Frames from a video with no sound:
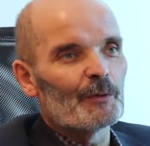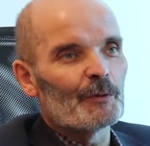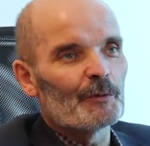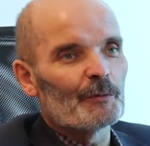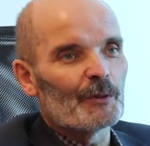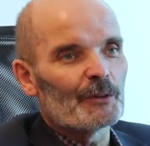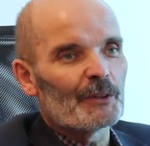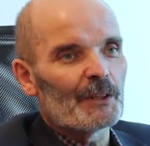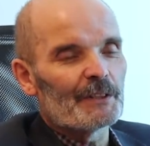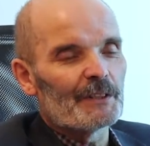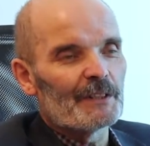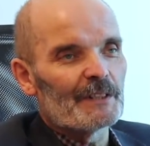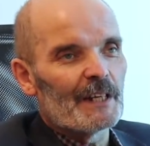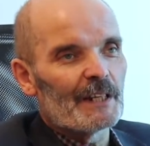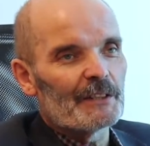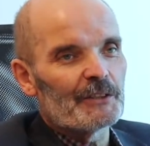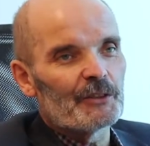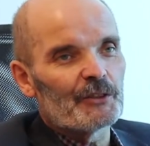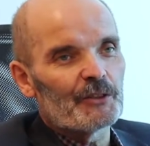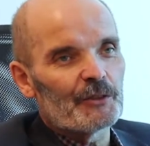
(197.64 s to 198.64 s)
e,
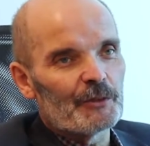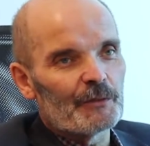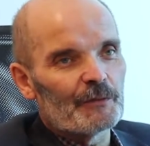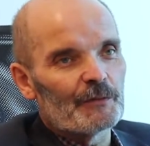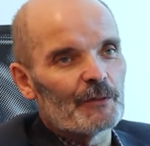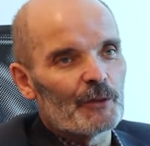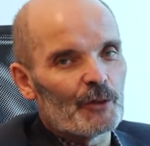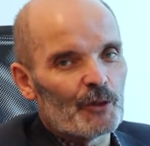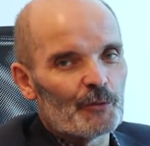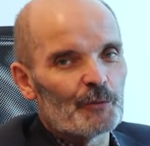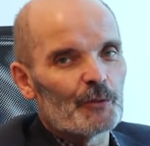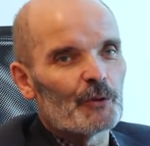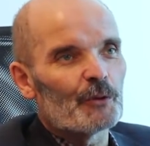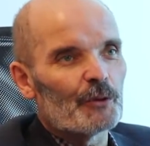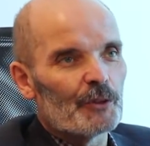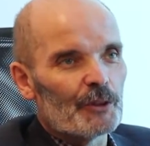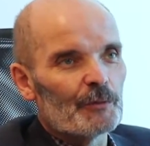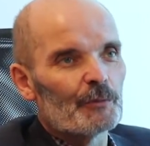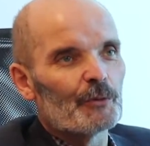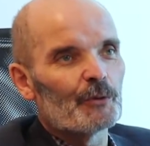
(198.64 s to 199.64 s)
modernizacji czy
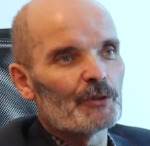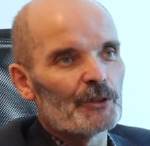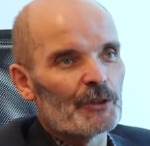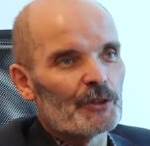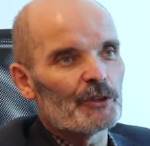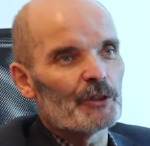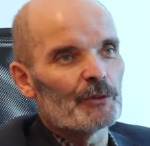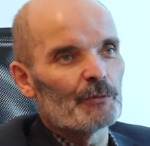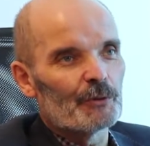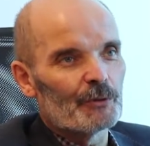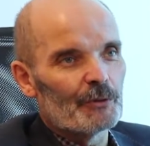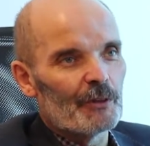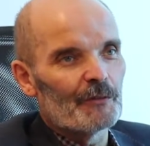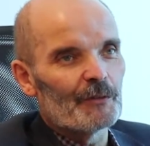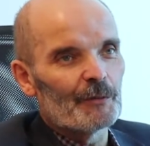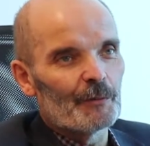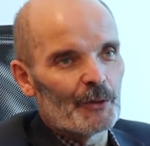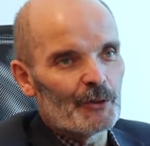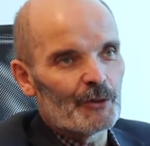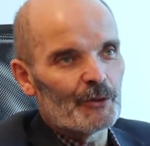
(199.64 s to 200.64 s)
rozbiórki późniejszej
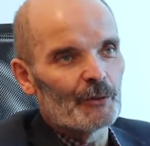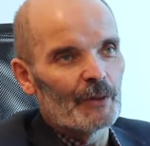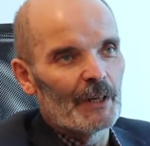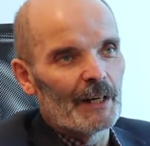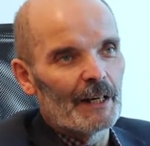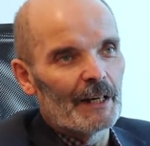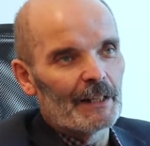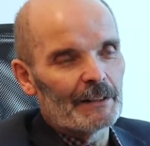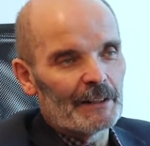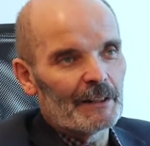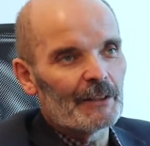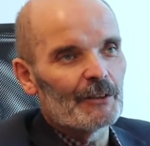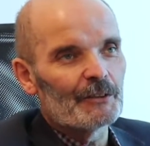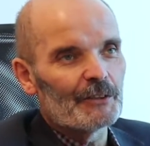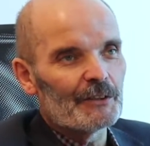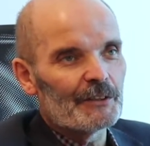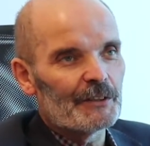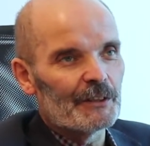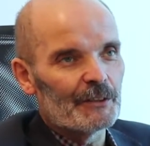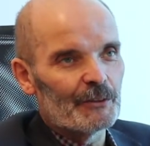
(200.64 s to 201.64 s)
budowy mostu Lecha. Tego
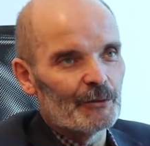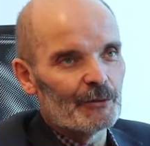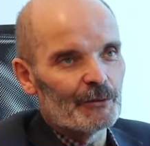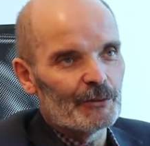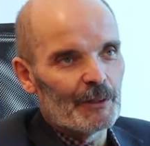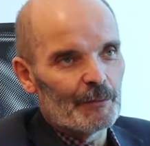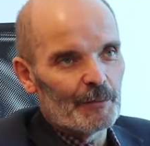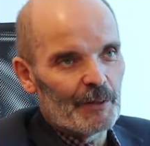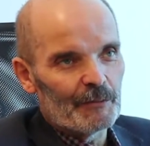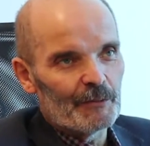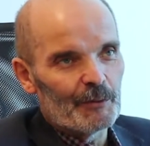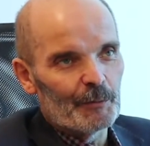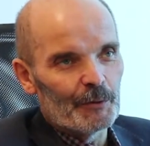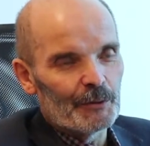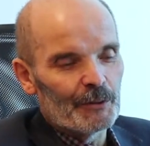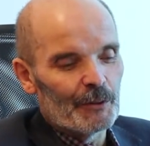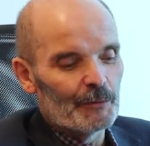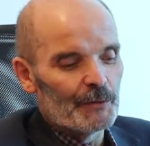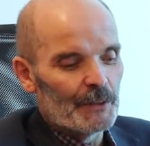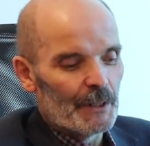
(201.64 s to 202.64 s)
niestety tutaj
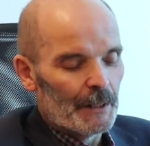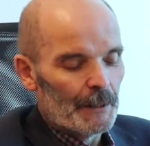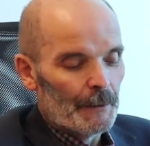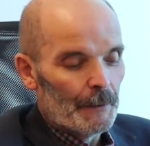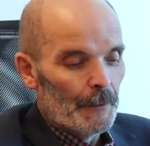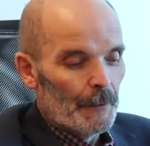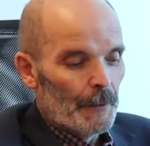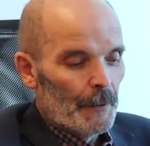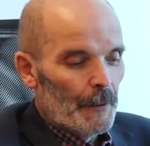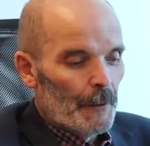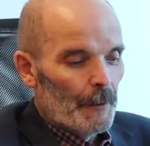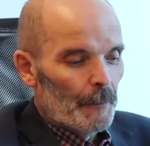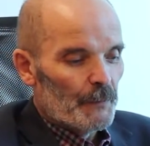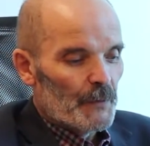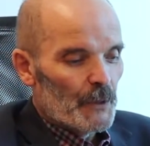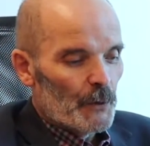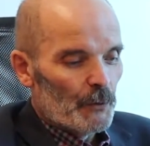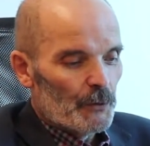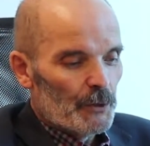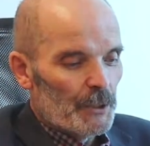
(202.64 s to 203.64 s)
prawdopodobnie
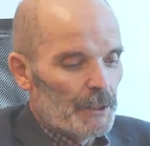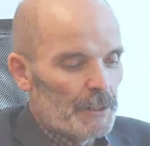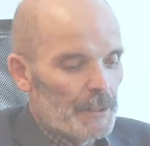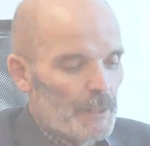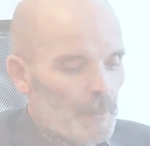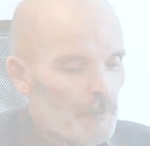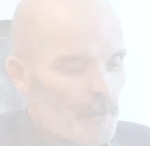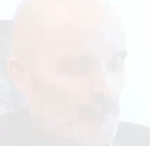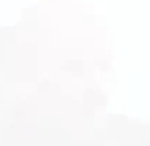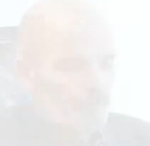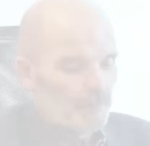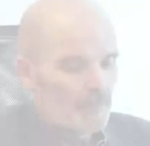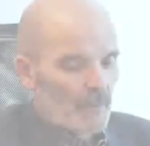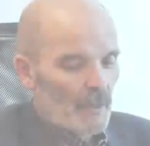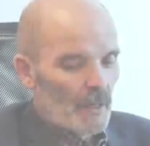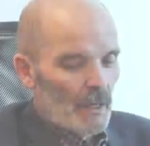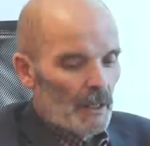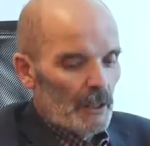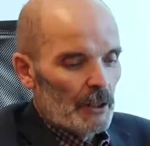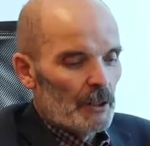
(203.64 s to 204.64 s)
nie unikniemy.
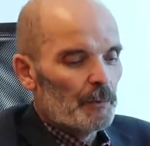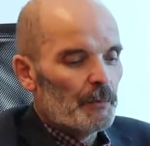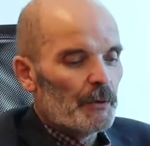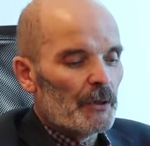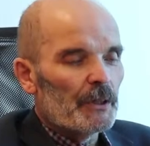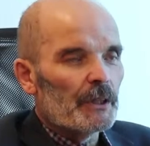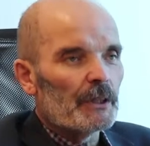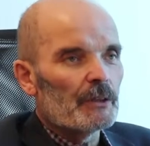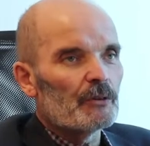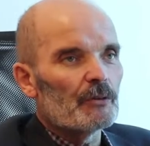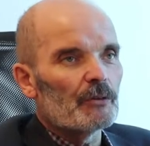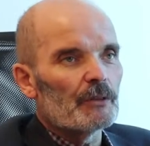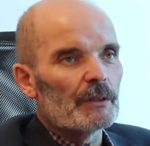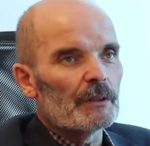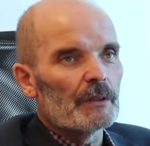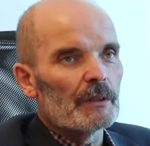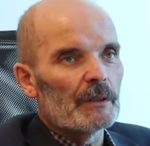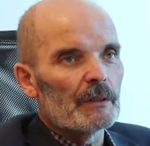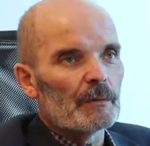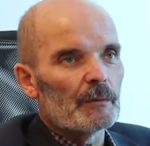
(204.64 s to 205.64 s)
I projekt,
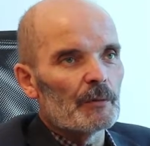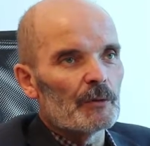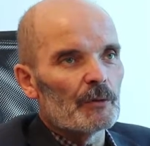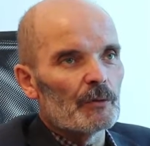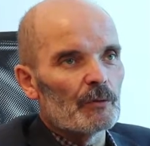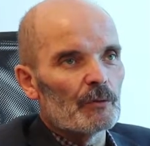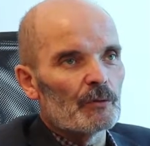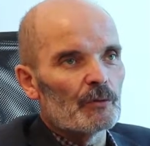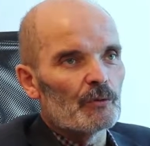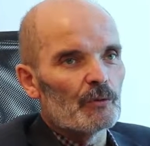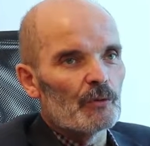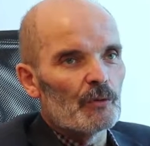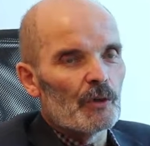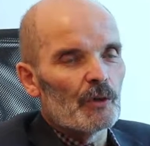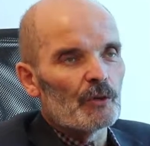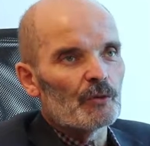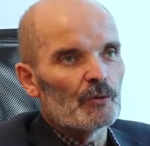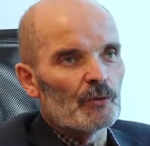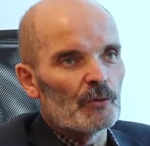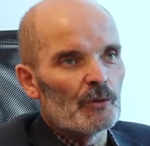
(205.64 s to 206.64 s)
który był
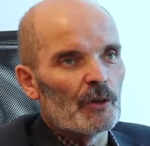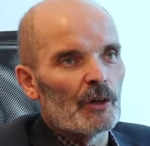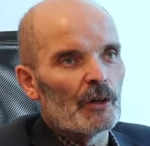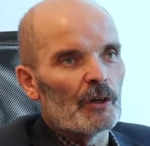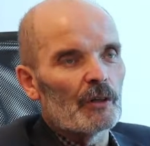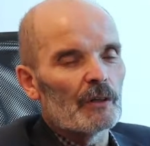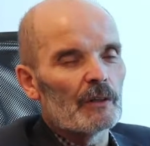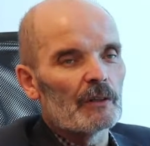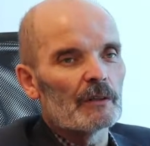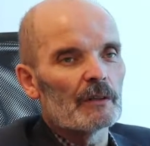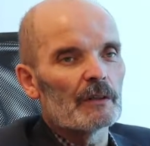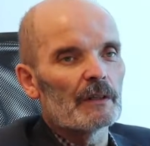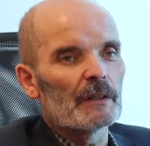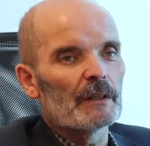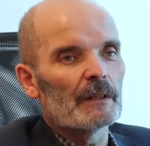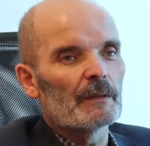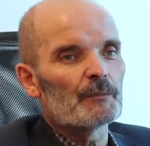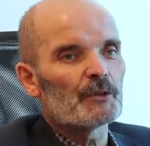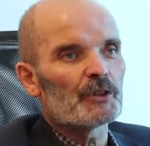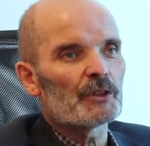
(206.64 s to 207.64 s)
długo, długo
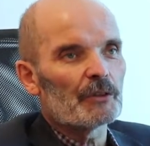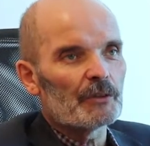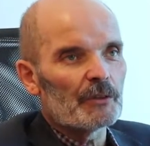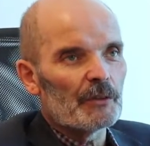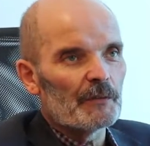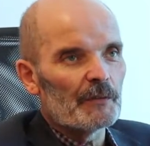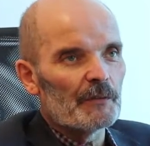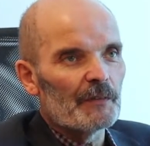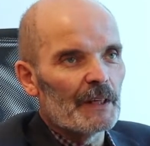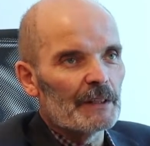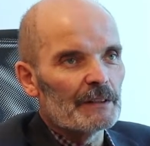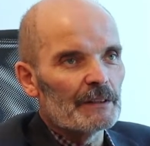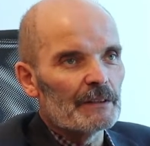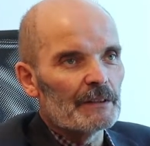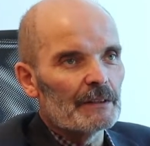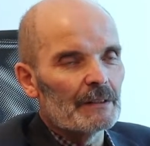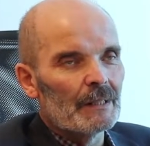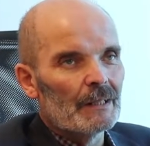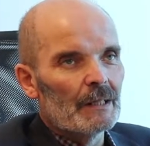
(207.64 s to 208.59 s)
przygotowywany,